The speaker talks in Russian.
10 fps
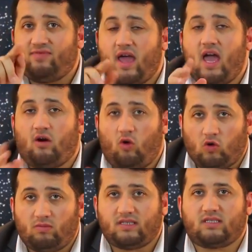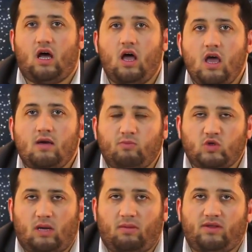то это будет наддуль
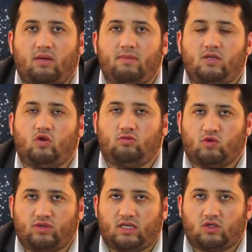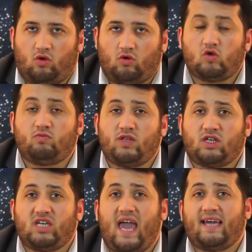муттасль. И это не во
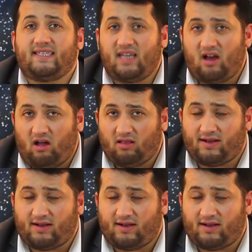всех случаях.